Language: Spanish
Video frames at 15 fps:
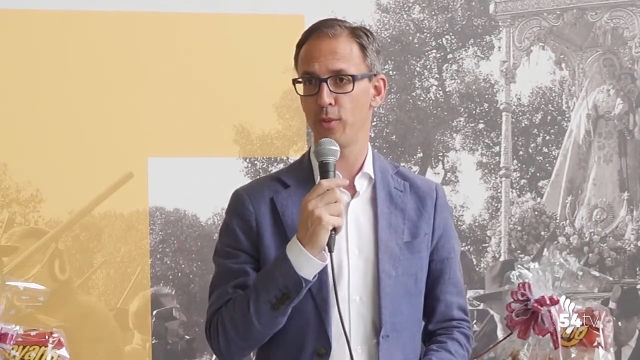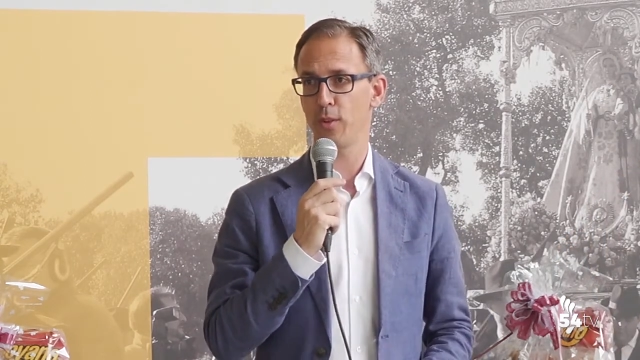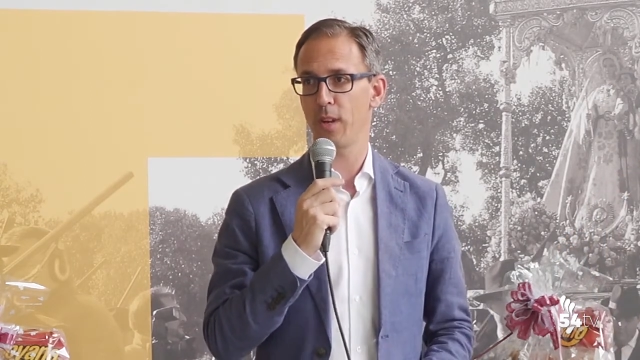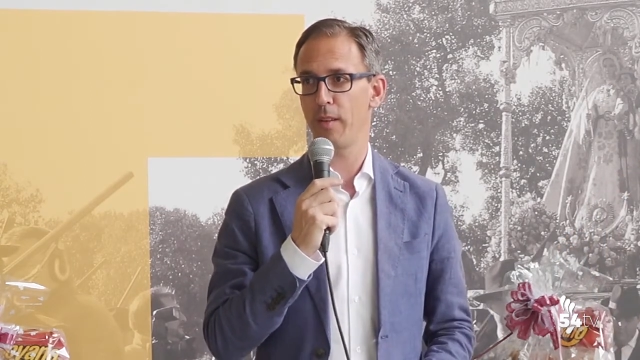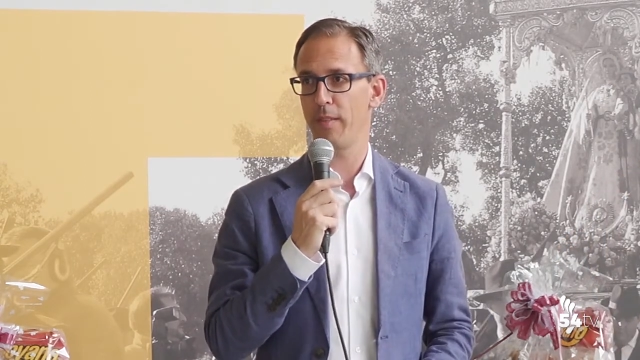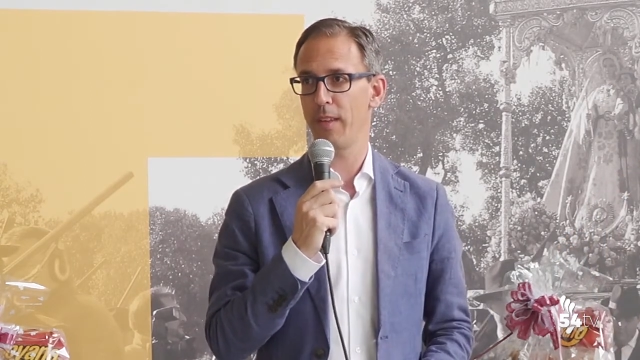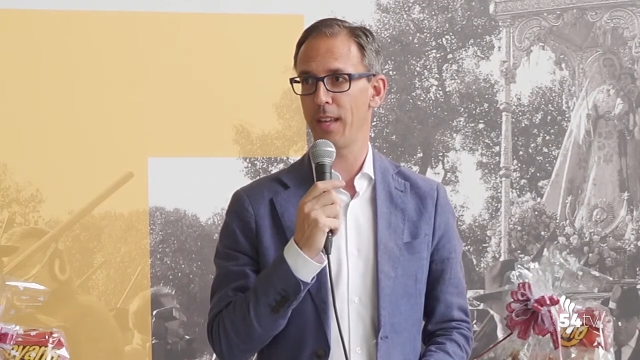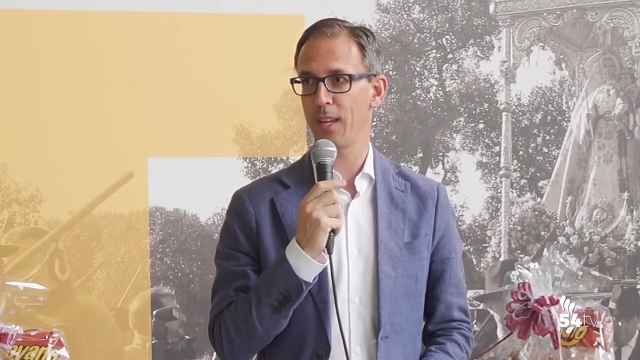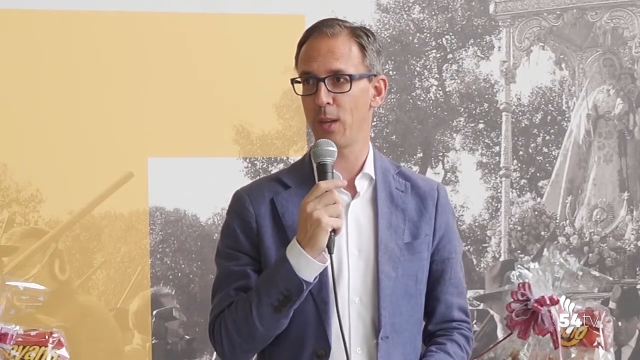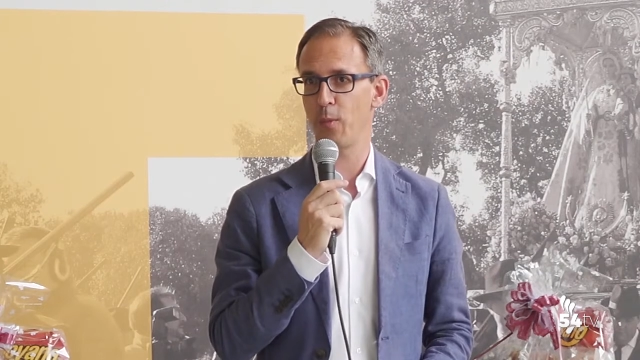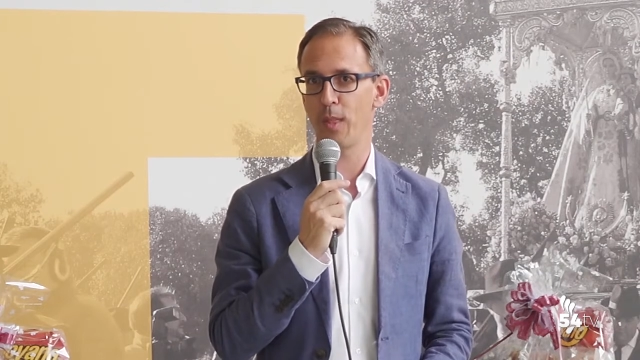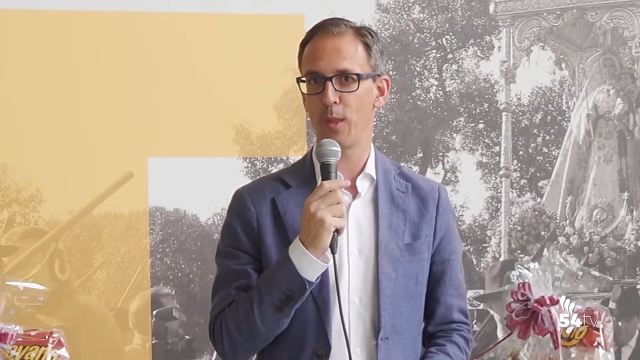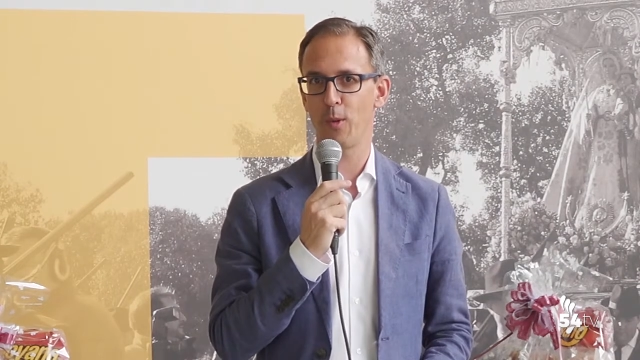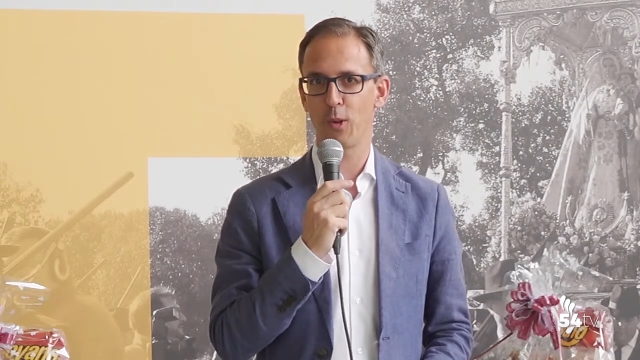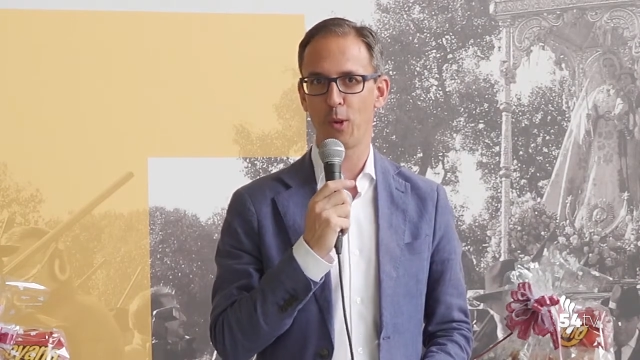de
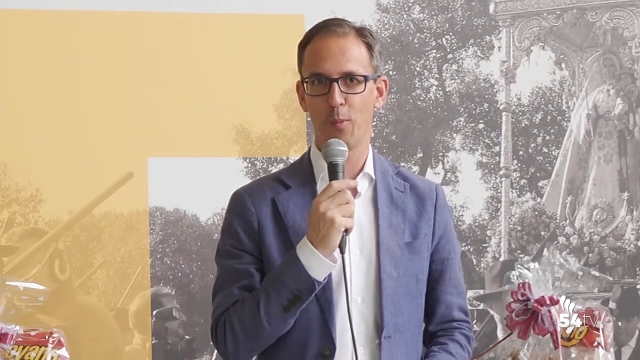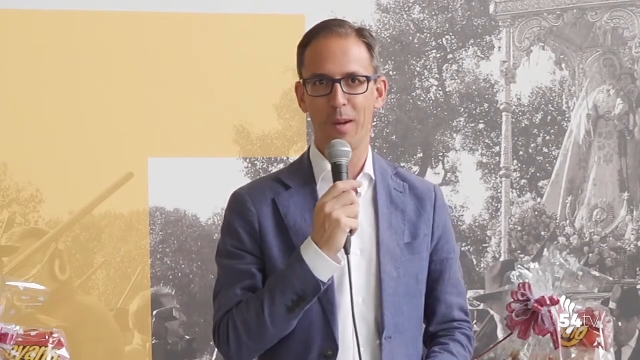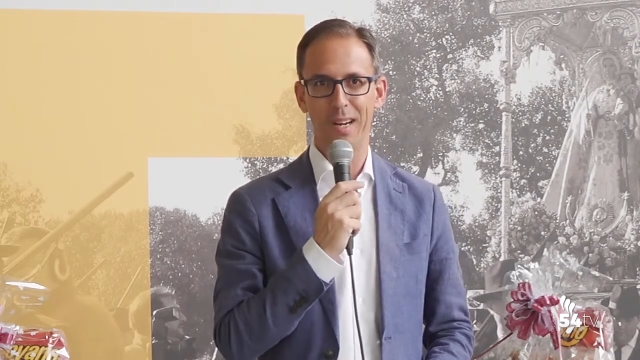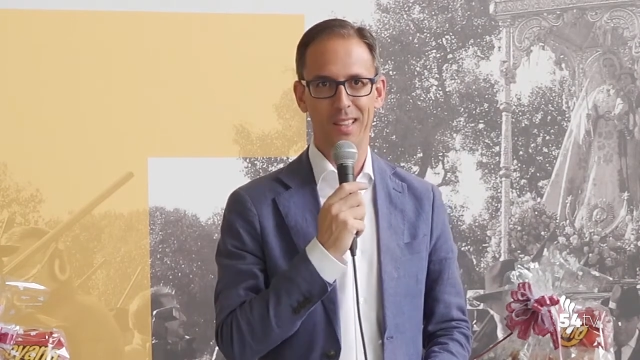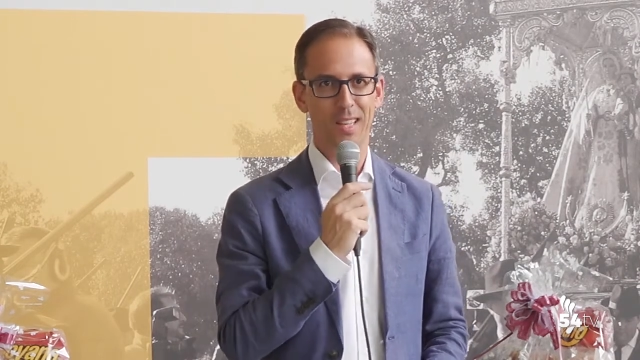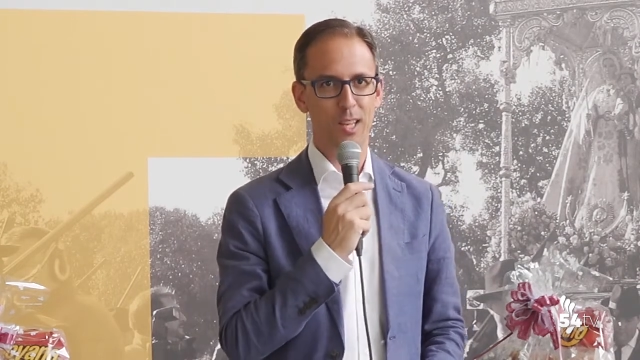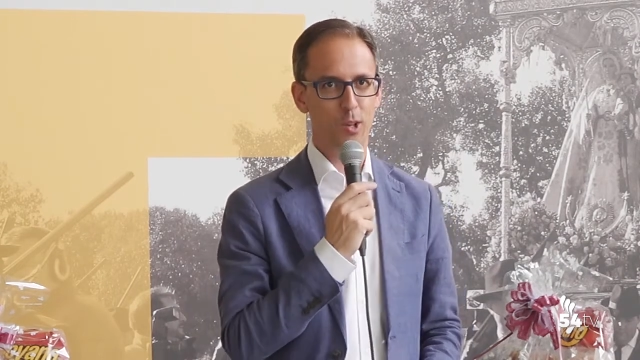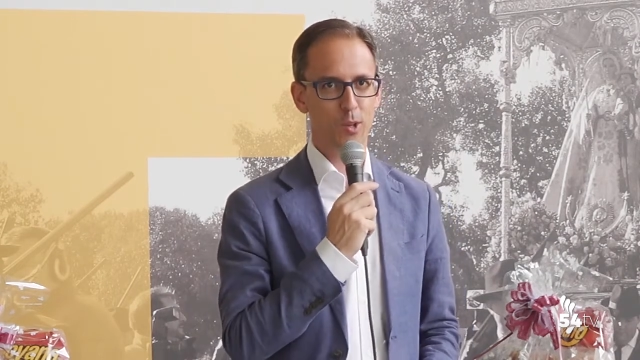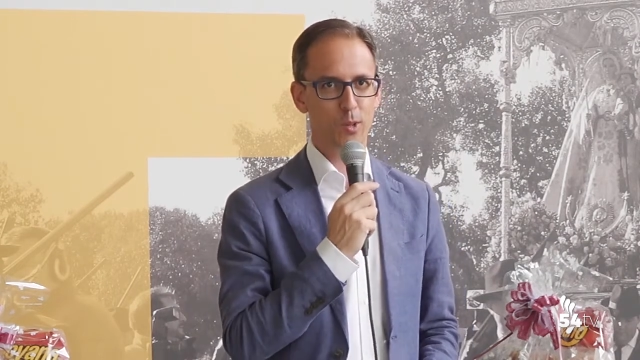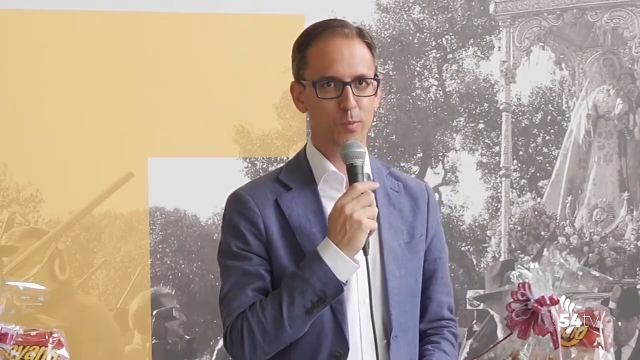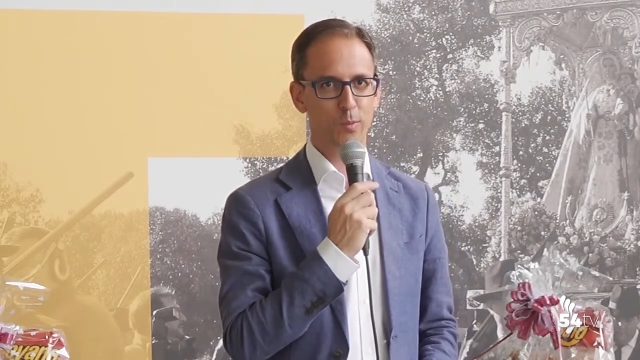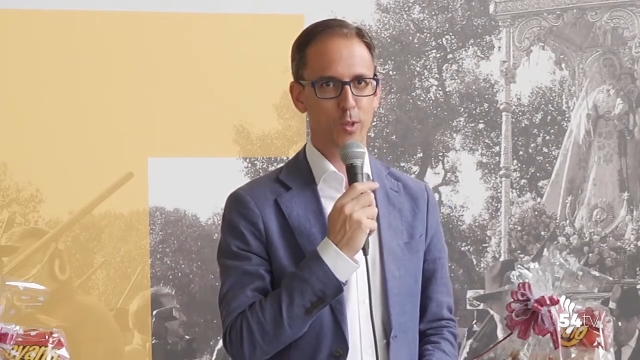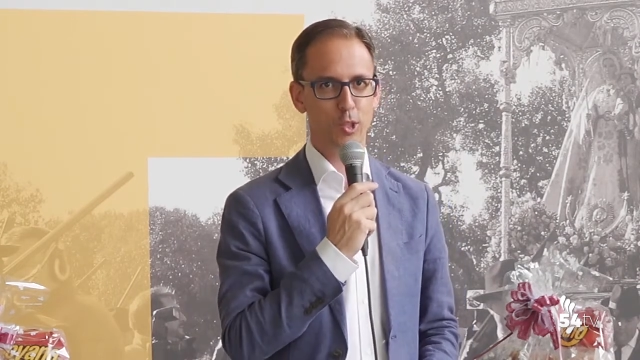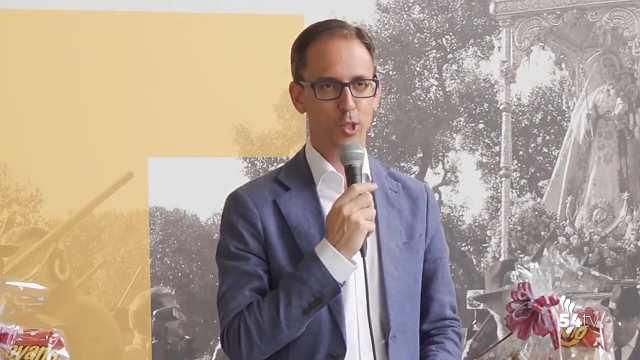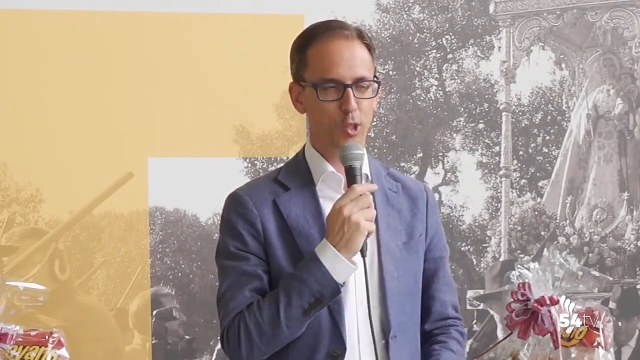consumo energético de
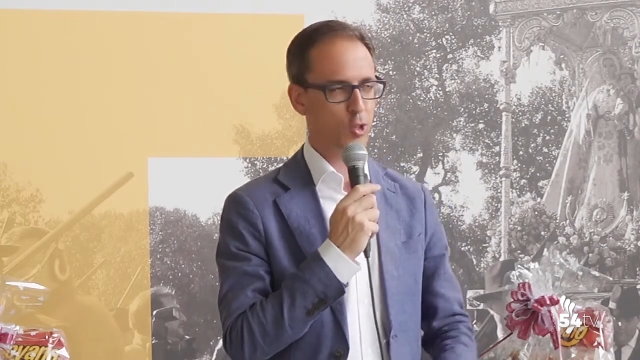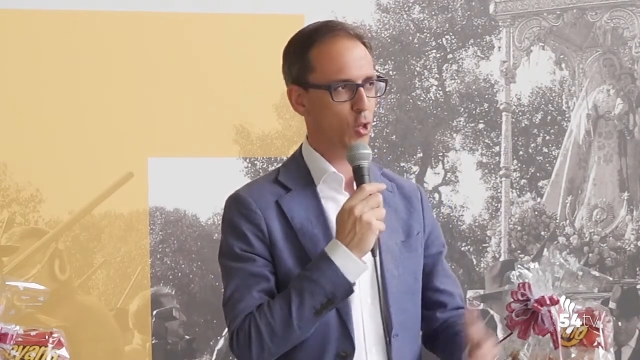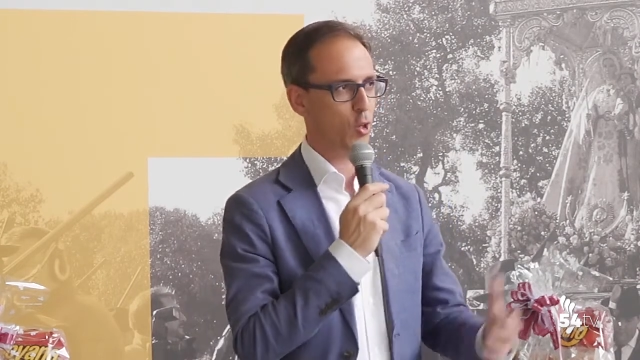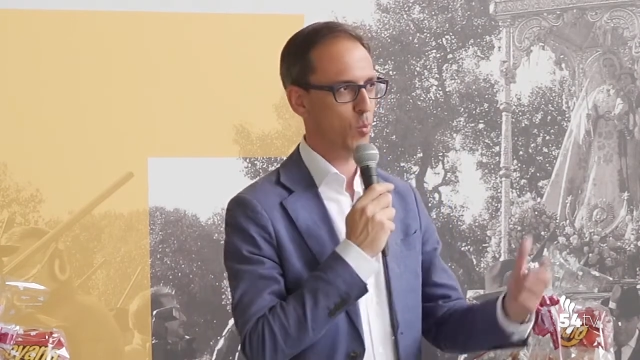Pozo Blanco,